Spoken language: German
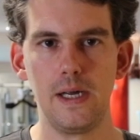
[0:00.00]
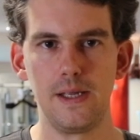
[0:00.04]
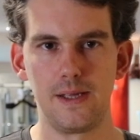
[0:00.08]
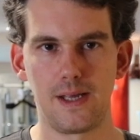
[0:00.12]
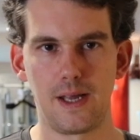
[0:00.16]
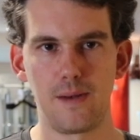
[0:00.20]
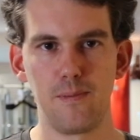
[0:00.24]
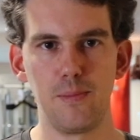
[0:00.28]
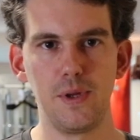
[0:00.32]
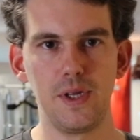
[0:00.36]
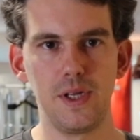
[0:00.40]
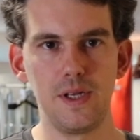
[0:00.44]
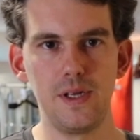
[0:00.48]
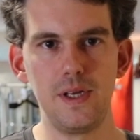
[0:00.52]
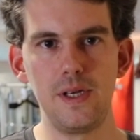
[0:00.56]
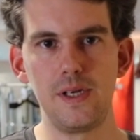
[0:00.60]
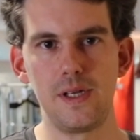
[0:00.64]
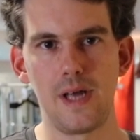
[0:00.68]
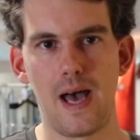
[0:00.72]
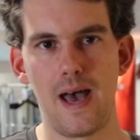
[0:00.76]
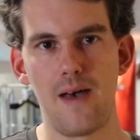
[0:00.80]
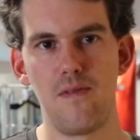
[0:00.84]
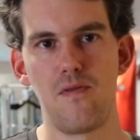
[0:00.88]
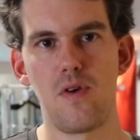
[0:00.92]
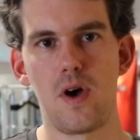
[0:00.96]
Dann bitte
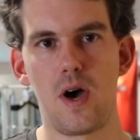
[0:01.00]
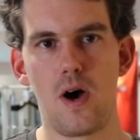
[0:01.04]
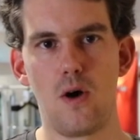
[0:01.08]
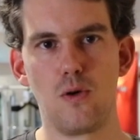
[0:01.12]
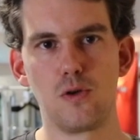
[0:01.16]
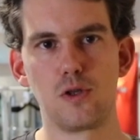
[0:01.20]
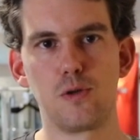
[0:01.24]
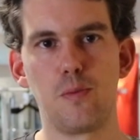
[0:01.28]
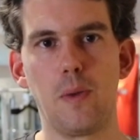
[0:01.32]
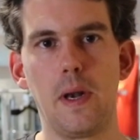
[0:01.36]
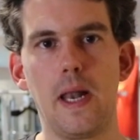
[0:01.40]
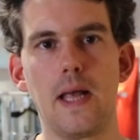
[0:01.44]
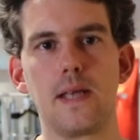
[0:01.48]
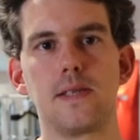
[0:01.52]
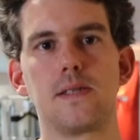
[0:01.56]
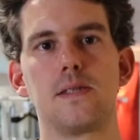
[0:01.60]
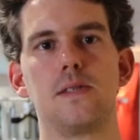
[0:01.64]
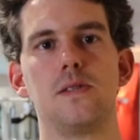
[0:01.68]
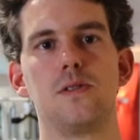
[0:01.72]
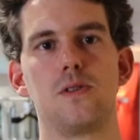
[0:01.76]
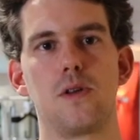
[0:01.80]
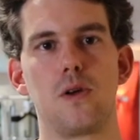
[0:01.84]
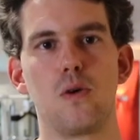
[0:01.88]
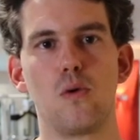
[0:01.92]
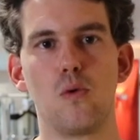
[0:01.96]
nicht einfach
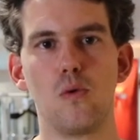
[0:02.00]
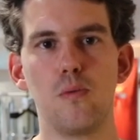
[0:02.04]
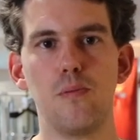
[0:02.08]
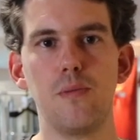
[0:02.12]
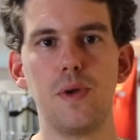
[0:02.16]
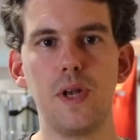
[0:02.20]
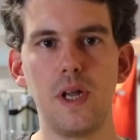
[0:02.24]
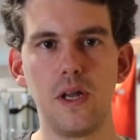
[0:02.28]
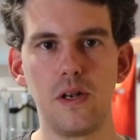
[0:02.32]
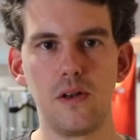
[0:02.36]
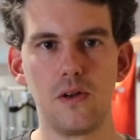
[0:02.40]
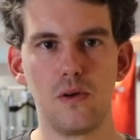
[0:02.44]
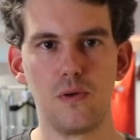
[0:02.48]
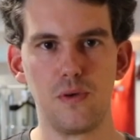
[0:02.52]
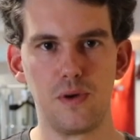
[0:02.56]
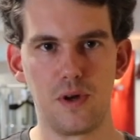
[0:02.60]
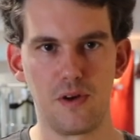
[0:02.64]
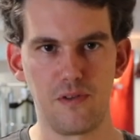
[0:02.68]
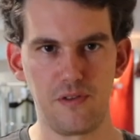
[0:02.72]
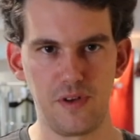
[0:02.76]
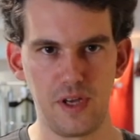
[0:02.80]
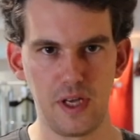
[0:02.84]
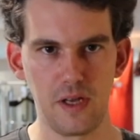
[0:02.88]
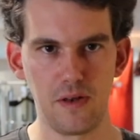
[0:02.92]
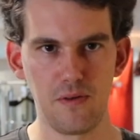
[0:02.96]
ausbelasten, sondern unbedingt und
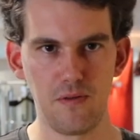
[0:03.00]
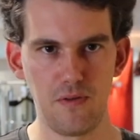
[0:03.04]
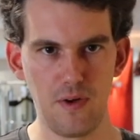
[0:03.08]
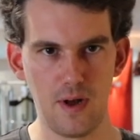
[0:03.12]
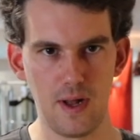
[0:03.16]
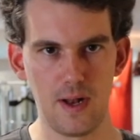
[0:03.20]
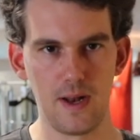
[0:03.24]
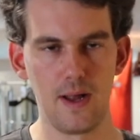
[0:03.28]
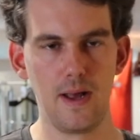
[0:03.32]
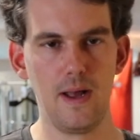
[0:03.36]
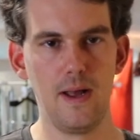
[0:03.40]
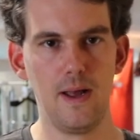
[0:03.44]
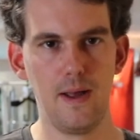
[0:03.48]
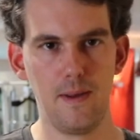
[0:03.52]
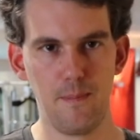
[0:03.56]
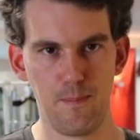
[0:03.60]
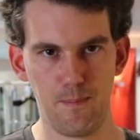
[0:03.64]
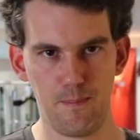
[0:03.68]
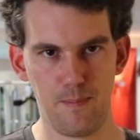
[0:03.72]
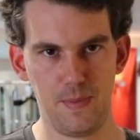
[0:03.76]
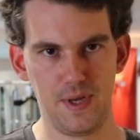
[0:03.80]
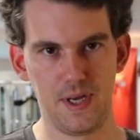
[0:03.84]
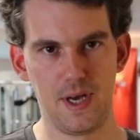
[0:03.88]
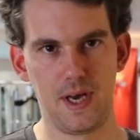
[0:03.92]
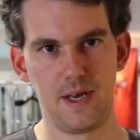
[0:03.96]
auf jeden Fall
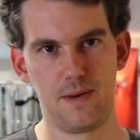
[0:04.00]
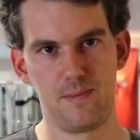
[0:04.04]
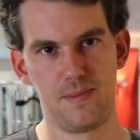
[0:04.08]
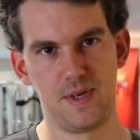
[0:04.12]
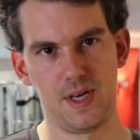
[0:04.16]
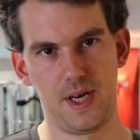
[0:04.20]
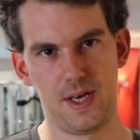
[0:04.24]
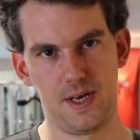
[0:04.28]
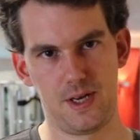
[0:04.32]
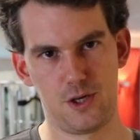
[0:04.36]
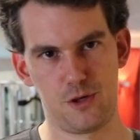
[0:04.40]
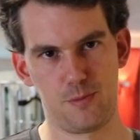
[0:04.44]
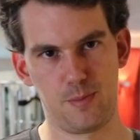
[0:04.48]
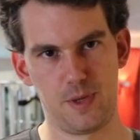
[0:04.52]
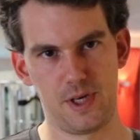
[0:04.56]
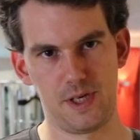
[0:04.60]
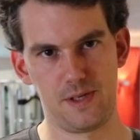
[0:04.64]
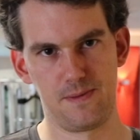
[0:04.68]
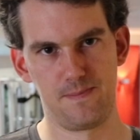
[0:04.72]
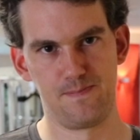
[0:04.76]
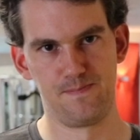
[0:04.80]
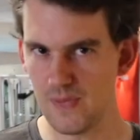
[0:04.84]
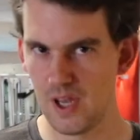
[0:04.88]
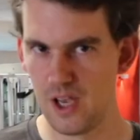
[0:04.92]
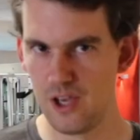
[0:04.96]
mit einem Trainer
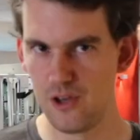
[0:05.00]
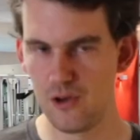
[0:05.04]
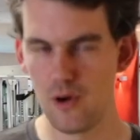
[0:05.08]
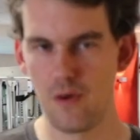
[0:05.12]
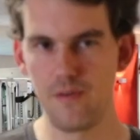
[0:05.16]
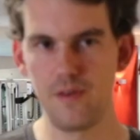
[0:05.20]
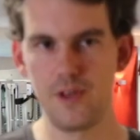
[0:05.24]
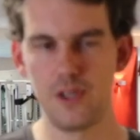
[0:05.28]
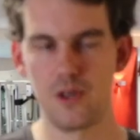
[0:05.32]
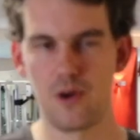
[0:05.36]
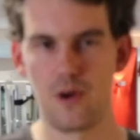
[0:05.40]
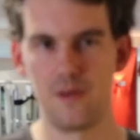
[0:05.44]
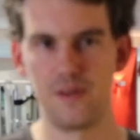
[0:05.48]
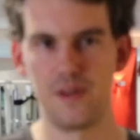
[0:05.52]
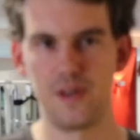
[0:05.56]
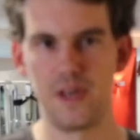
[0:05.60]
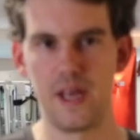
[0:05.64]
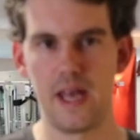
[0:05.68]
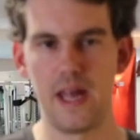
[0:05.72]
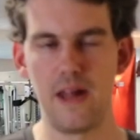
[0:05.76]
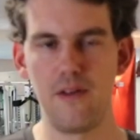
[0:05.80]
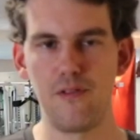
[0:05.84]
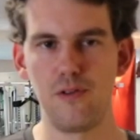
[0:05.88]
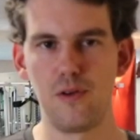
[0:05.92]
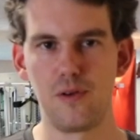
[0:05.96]
sprechen. Ich hoffe, ich konnte
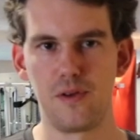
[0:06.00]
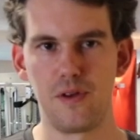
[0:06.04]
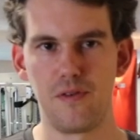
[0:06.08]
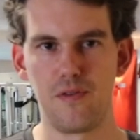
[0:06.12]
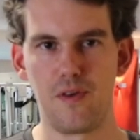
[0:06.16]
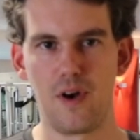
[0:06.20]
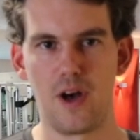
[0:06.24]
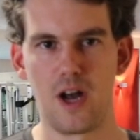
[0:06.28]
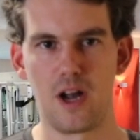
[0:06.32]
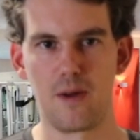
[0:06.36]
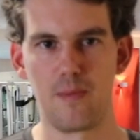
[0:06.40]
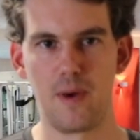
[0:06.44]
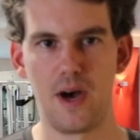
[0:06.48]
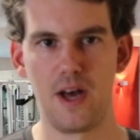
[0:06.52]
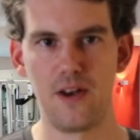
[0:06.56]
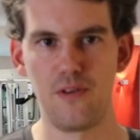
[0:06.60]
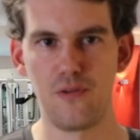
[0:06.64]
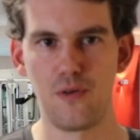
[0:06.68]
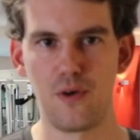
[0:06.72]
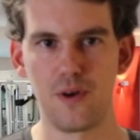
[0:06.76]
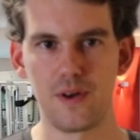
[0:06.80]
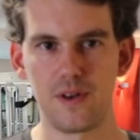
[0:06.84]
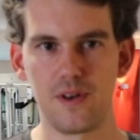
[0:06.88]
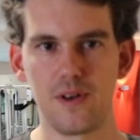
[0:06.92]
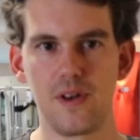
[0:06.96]
dir helfen und die Frage
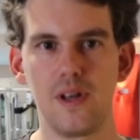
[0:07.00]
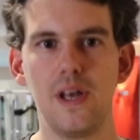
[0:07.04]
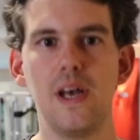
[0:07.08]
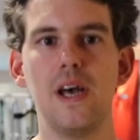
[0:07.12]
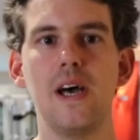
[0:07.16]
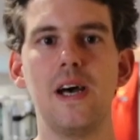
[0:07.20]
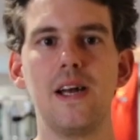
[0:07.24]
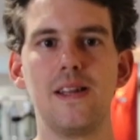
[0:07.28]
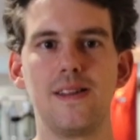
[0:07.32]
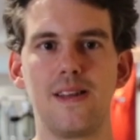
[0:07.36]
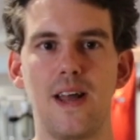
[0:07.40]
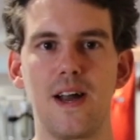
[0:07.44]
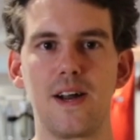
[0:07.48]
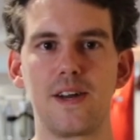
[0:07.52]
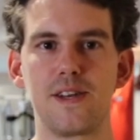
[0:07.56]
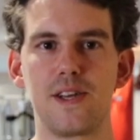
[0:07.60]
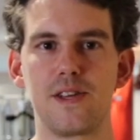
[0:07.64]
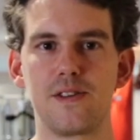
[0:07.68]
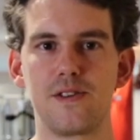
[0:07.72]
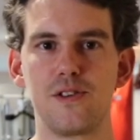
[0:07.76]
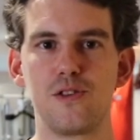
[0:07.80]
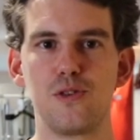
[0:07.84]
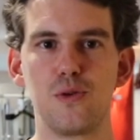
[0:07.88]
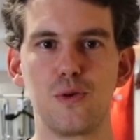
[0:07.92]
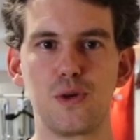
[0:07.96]
beantworten. Danke,
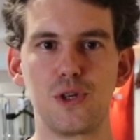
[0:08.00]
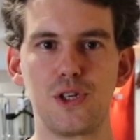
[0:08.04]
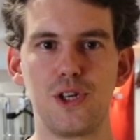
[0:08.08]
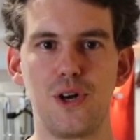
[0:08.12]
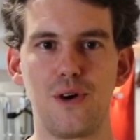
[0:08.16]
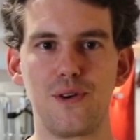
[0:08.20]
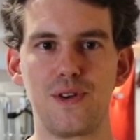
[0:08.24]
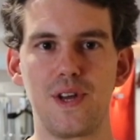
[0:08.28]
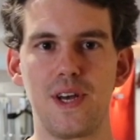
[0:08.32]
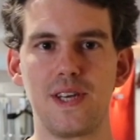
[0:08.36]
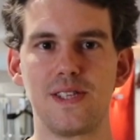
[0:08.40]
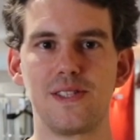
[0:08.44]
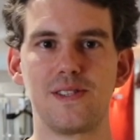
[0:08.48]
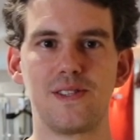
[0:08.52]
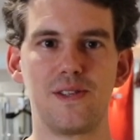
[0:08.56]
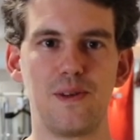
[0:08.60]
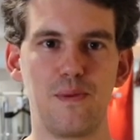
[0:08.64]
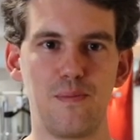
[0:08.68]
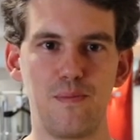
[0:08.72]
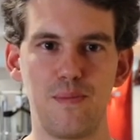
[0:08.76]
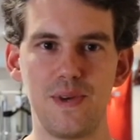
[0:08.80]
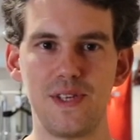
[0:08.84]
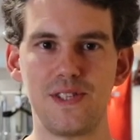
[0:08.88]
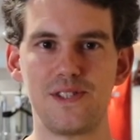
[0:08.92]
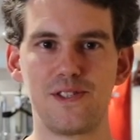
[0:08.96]
dass du zugeschaut hast.
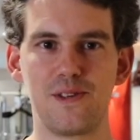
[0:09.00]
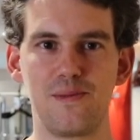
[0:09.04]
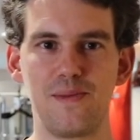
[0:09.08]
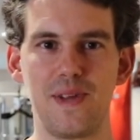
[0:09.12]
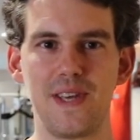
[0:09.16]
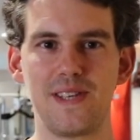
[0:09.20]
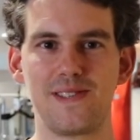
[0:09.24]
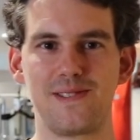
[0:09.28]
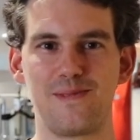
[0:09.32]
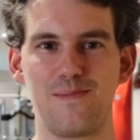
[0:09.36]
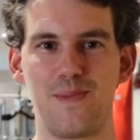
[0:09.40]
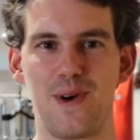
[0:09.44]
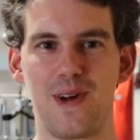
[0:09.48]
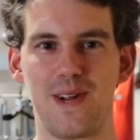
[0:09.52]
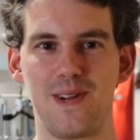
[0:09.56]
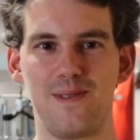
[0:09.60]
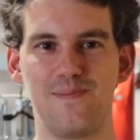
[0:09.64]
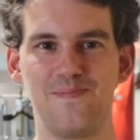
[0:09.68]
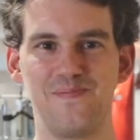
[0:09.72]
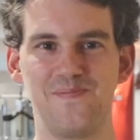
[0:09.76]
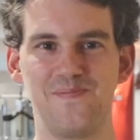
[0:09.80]
Bis zum nächsten Mal.